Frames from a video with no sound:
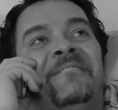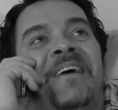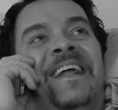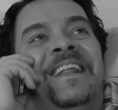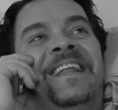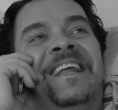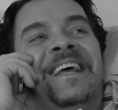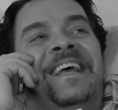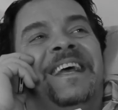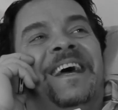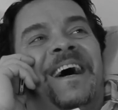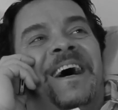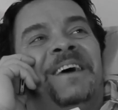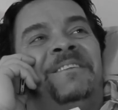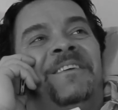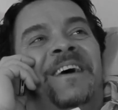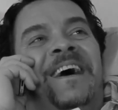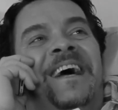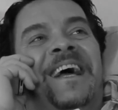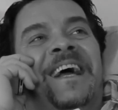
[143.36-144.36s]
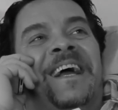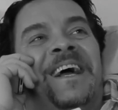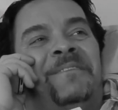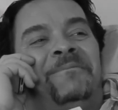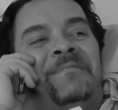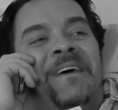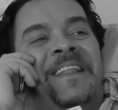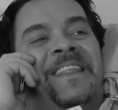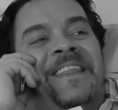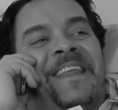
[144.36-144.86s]
o anı. Yani
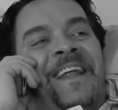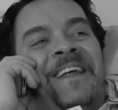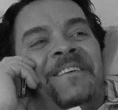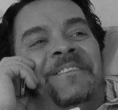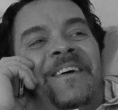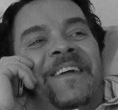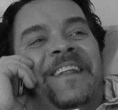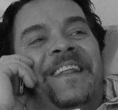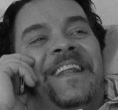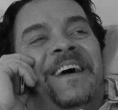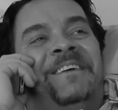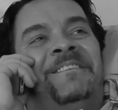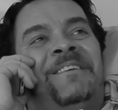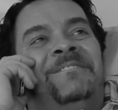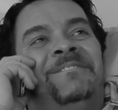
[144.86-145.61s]
çok şey bir andı o.